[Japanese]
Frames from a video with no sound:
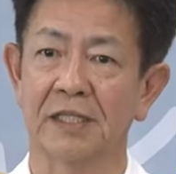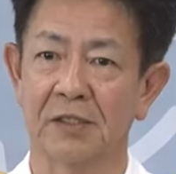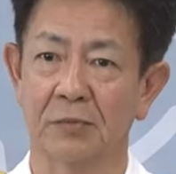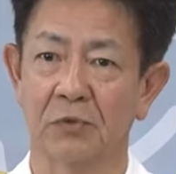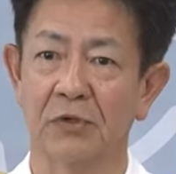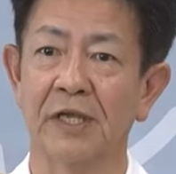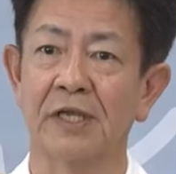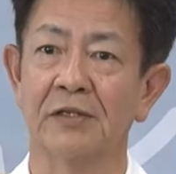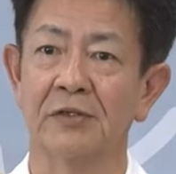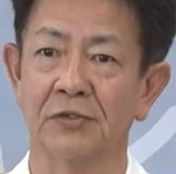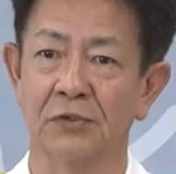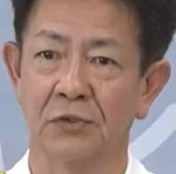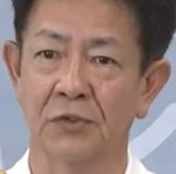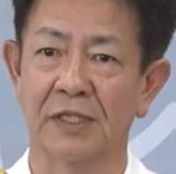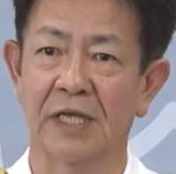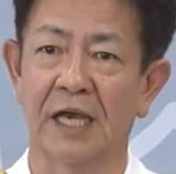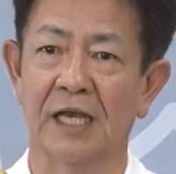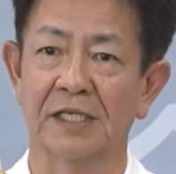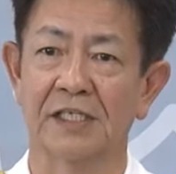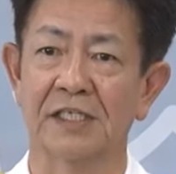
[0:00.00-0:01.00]
てもらえるよう
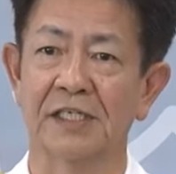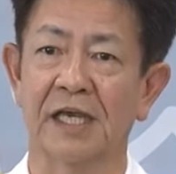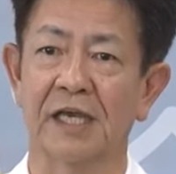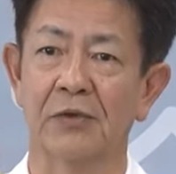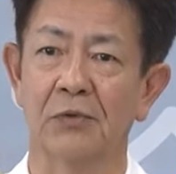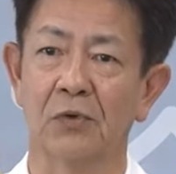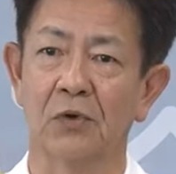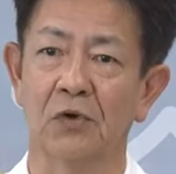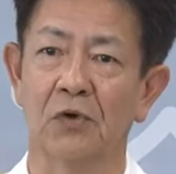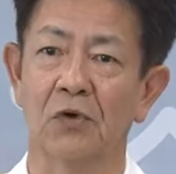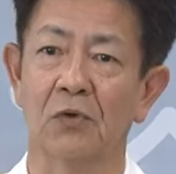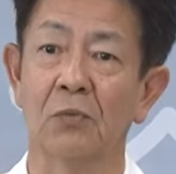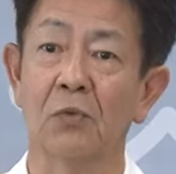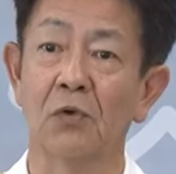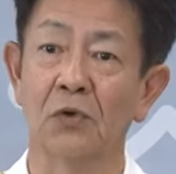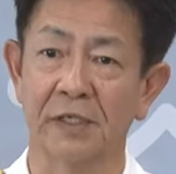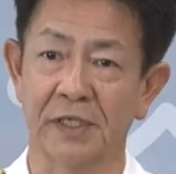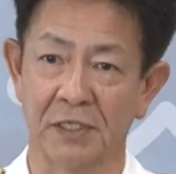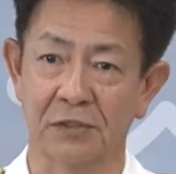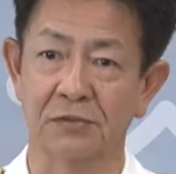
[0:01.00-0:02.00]
な機会を
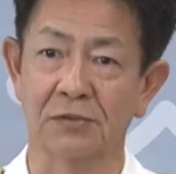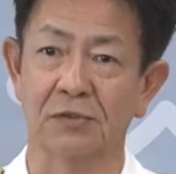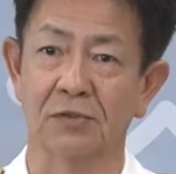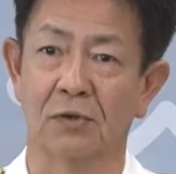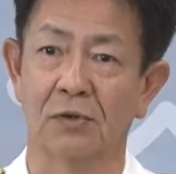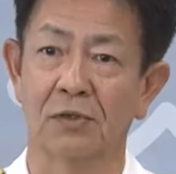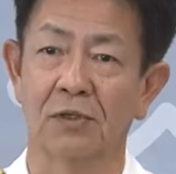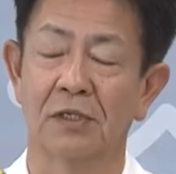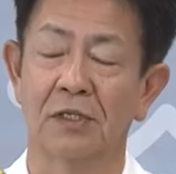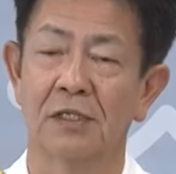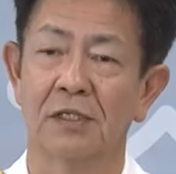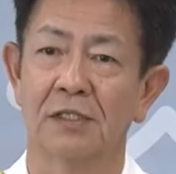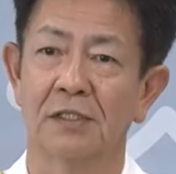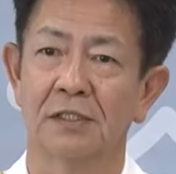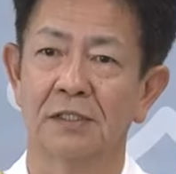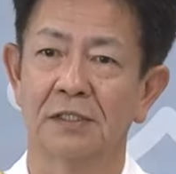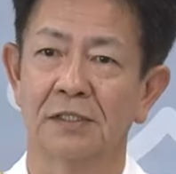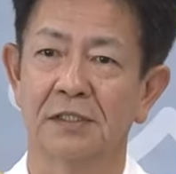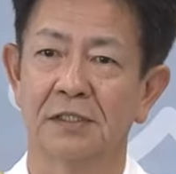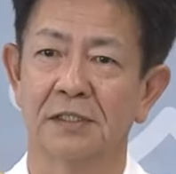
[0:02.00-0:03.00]
設けると、
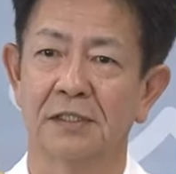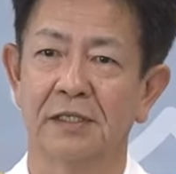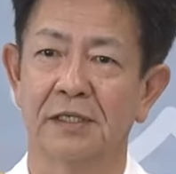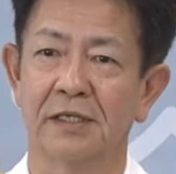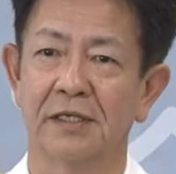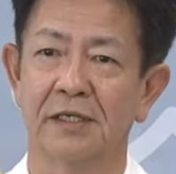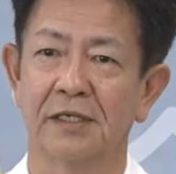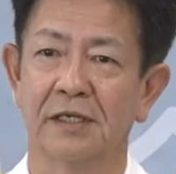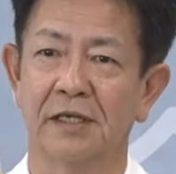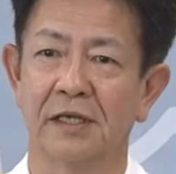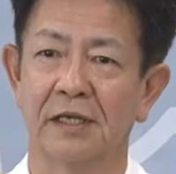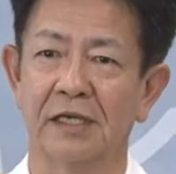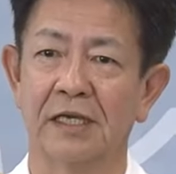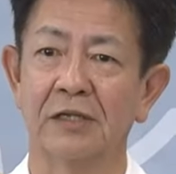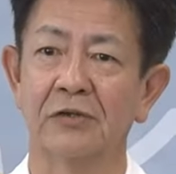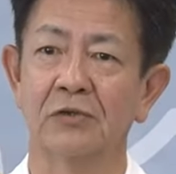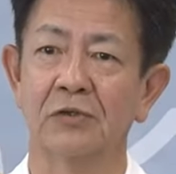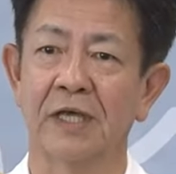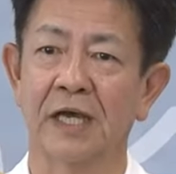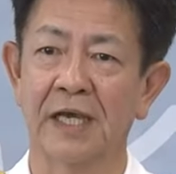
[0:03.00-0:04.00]
えー、
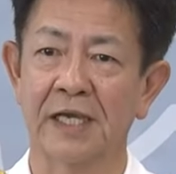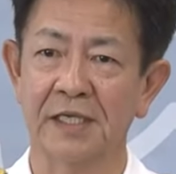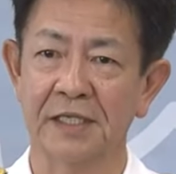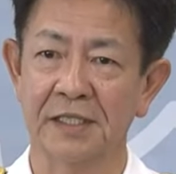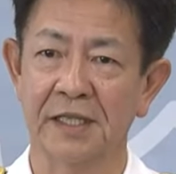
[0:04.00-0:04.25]
可能な範囲